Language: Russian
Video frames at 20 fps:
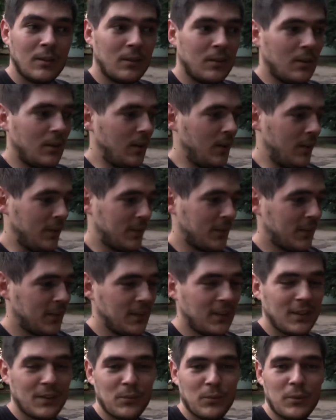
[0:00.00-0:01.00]
А,
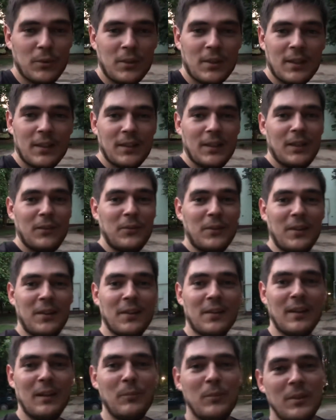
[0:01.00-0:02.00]
создал свой канал в
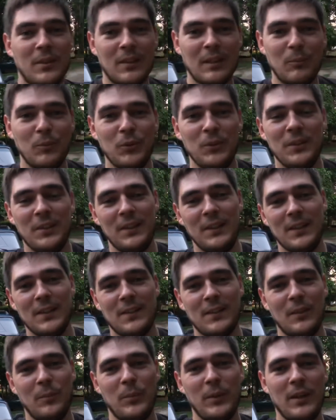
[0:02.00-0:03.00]
Телеграме. Кому
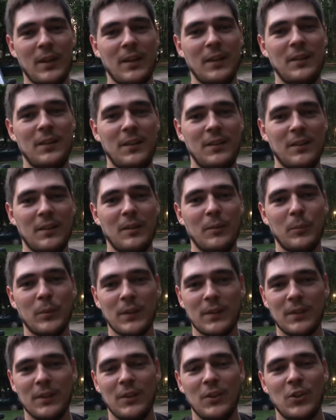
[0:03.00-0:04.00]
интересно, переходите по
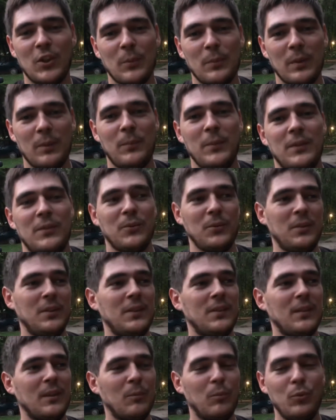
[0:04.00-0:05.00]
ссылочке, подписывайтесь.
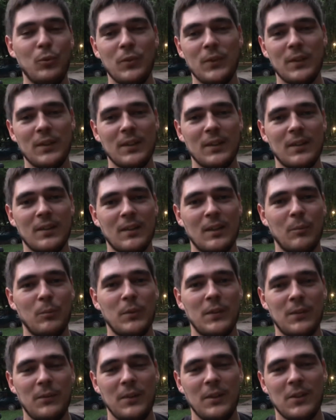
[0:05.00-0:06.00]
Там музыка, как бы
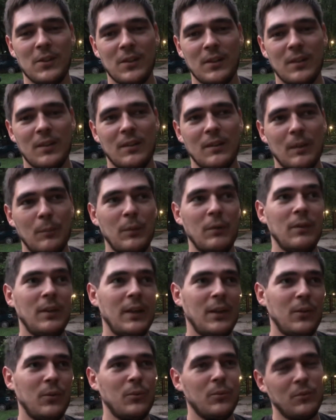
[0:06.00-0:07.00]
свежая.
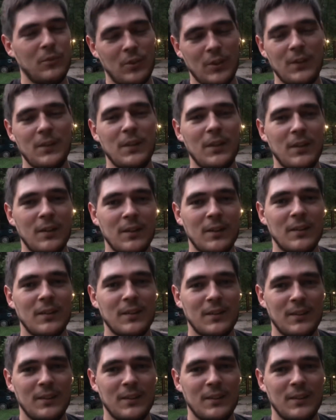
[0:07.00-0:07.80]
Обновляю частенько.